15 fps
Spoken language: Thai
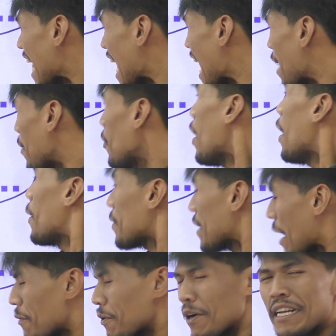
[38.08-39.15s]
ที่แล้ว
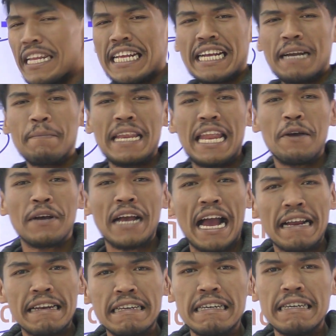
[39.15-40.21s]
เราก็เรียนกันไปแล้วค
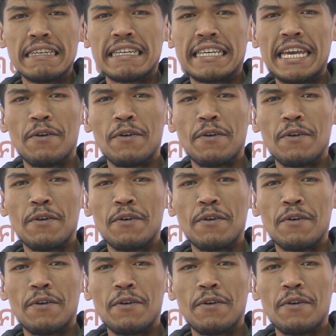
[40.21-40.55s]
รั้งหนึ่ง